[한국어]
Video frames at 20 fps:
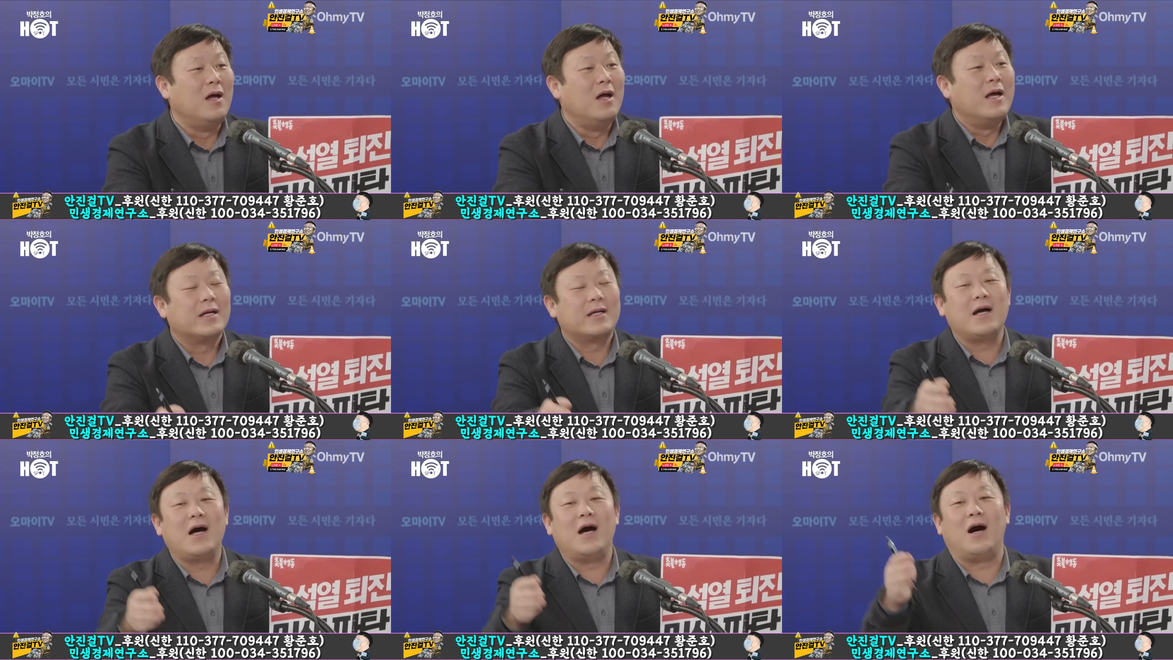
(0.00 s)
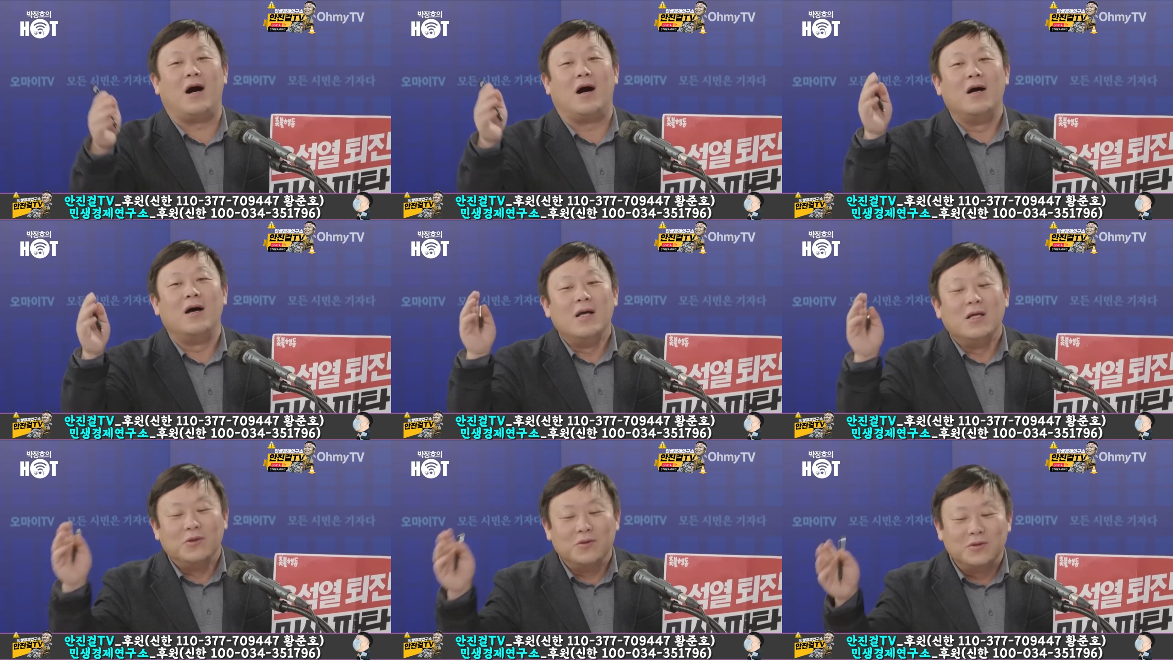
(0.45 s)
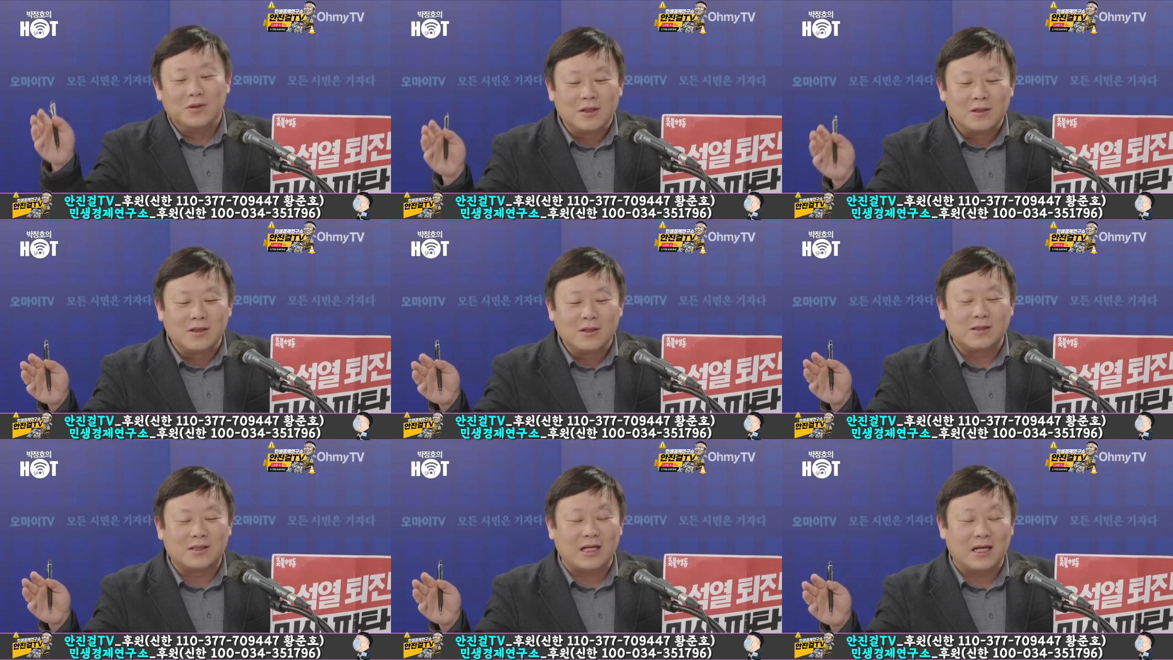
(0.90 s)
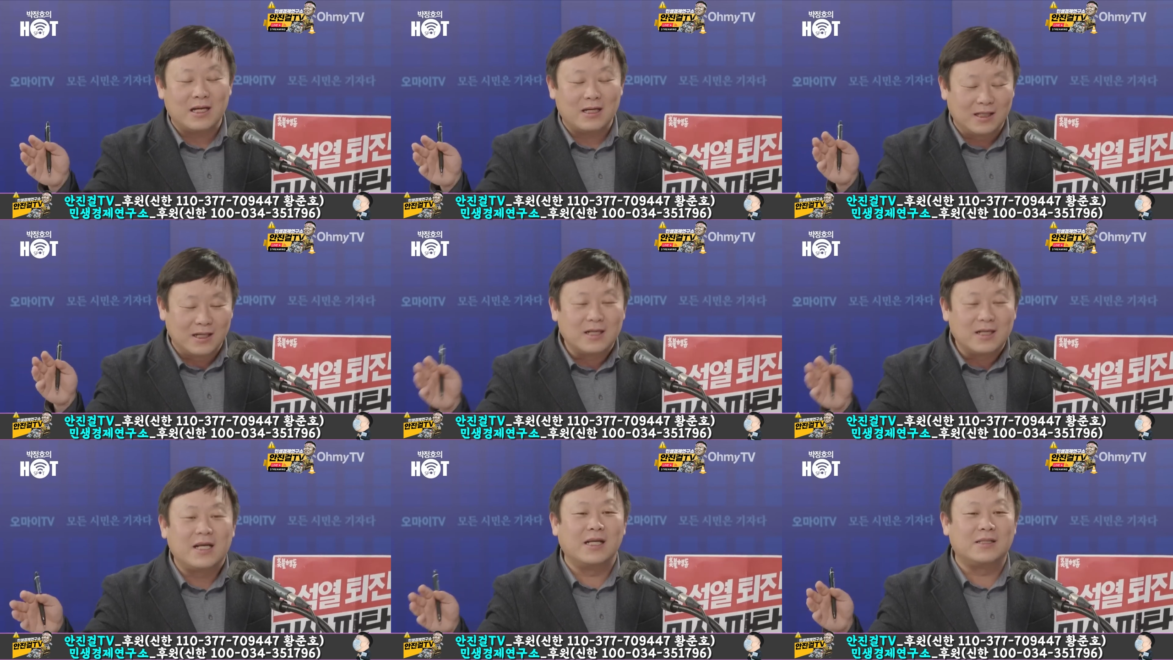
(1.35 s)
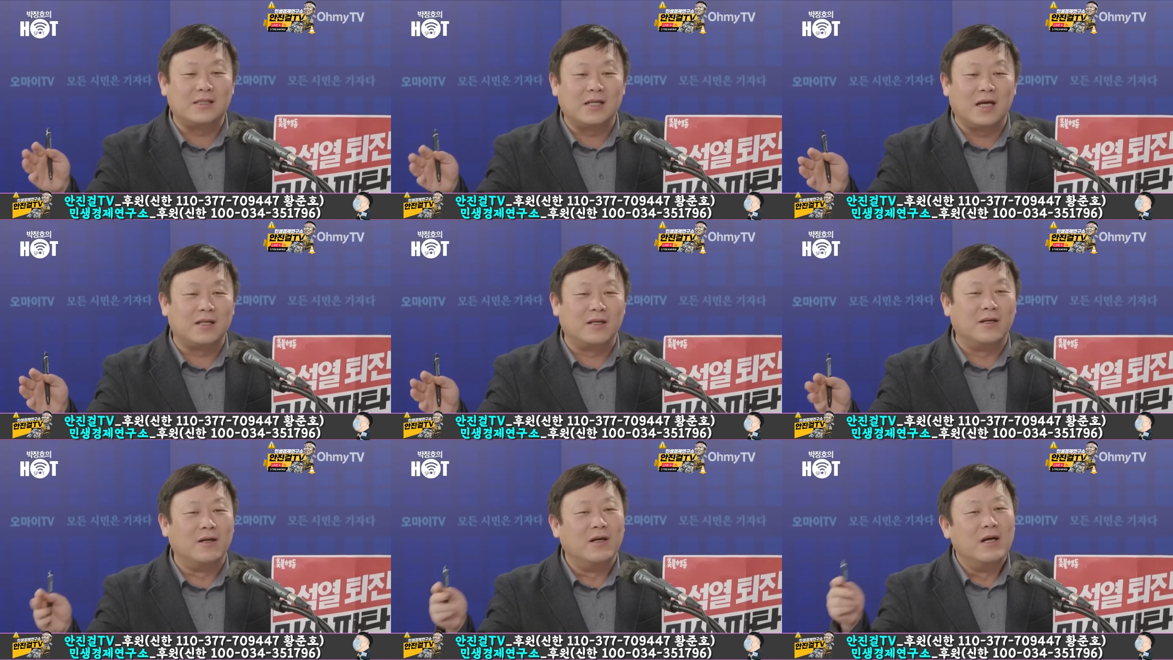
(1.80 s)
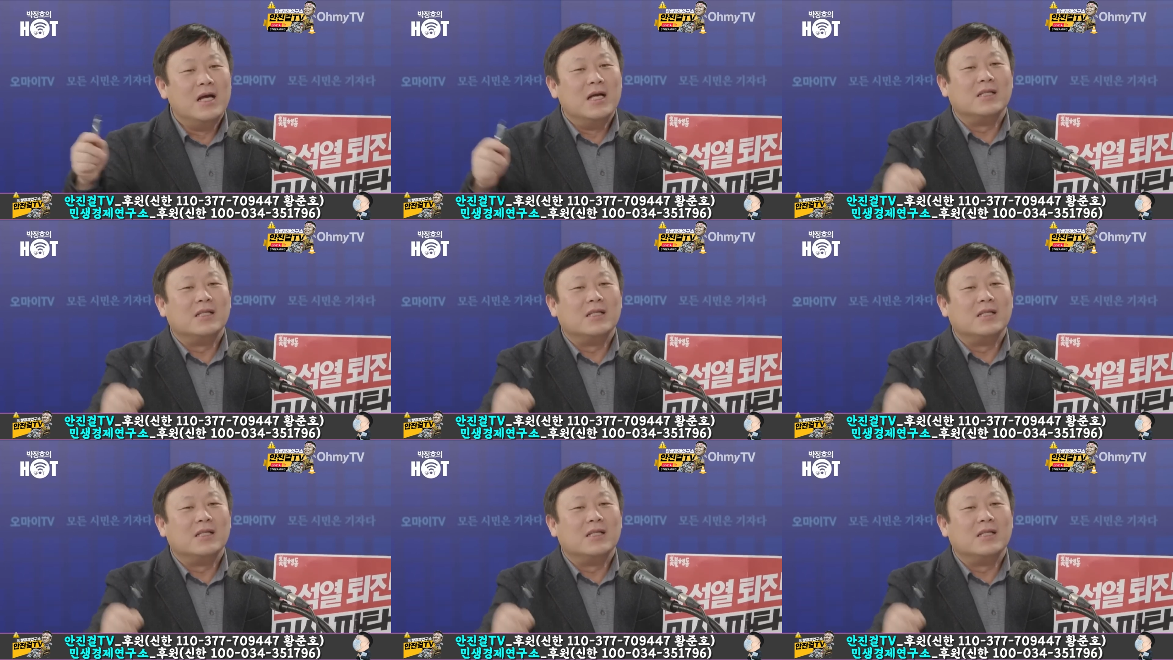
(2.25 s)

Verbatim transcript: 그러니까 윤석열 이렇게 있어야 돼요.